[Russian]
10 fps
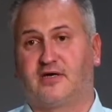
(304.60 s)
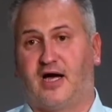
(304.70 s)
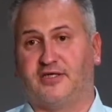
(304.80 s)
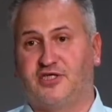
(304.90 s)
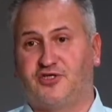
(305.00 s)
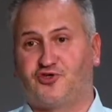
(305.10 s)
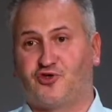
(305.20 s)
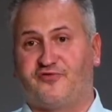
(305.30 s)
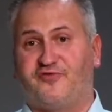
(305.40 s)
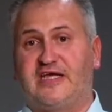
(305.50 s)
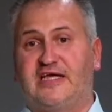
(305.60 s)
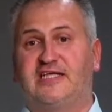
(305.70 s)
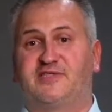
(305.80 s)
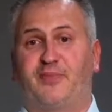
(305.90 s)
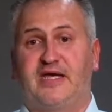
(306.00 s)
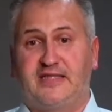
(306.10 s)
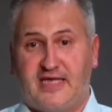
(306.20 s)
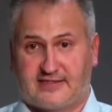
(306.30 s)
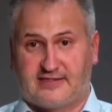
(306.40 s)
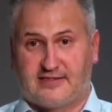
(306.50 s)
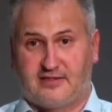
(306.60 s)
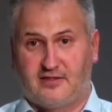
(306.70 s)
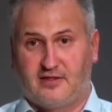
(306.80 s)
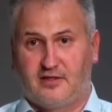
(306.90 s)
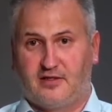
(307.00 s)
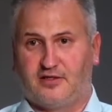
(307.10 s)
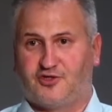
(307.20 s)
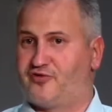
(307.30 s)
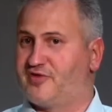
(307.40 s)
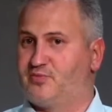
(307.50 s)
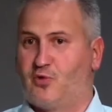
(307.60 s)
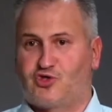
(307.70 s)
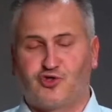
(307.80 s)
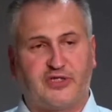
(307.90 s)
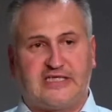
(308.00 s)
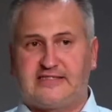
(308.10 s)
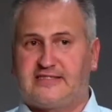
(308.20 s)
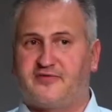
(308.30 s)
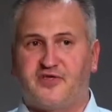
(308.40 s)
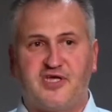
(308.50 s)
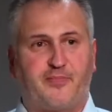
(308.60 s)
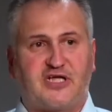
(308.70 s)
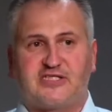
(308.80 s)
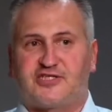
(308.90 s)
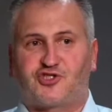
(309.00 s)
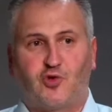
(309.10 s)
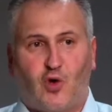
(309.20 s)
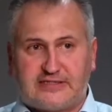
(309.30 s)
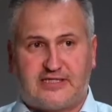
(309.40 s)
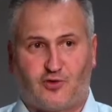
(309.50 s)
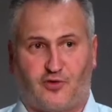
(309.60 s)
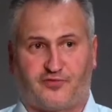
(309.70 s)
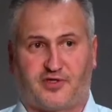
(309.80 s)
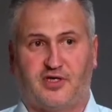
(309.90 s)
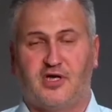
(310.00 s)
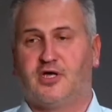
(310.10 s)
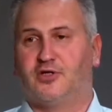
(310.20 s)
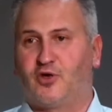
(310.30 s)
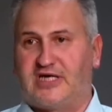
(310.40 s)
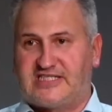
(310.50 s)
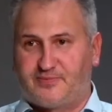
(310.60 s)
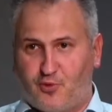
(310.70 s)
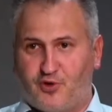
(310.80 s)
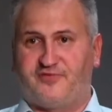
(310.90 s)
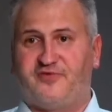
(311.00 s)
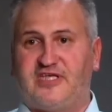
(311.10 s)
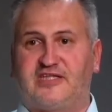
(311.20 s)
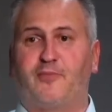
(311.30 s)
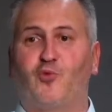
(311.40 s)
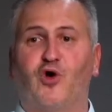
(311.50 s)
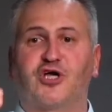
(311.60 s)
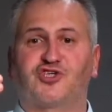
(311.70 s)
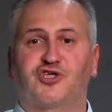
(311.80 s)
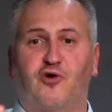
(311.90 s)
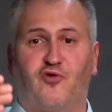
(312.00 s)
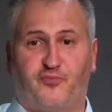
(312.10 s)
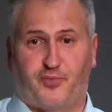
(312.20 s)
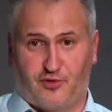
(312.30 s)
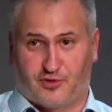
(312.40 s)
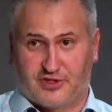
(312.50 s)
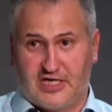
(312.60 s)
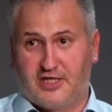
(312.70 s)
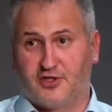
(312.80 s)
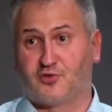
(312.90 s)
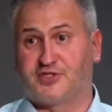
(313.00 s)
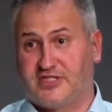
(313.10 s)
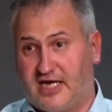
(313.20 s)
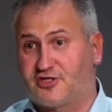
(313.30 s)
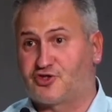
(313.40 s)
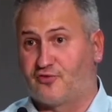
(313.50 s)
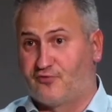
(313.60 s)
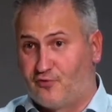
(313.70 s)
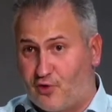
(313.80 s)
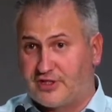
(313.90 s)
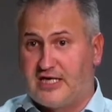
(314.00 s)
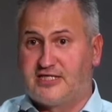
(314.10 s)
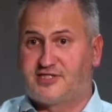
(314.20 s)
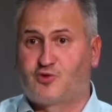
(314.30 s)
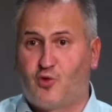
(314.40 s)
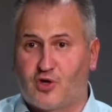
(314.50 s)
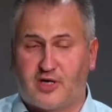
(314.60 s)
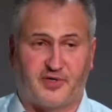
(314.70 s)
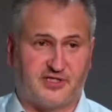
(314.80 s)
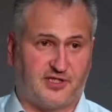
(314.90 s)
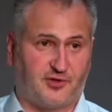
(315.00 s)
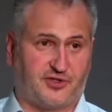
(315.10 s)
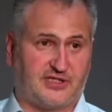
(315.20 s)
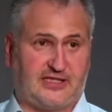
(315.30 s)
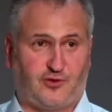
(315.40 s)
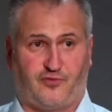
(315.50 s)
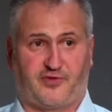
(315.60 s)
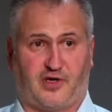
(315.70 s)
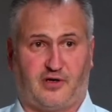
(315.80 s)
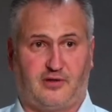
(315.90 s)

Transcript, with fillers: Они еще двигались по инерции. Еще, возможно, у этой церкви не произошло остановки, но Господь видит намного шагов вперед. И Он знает, что вот скоро произойдет остановка.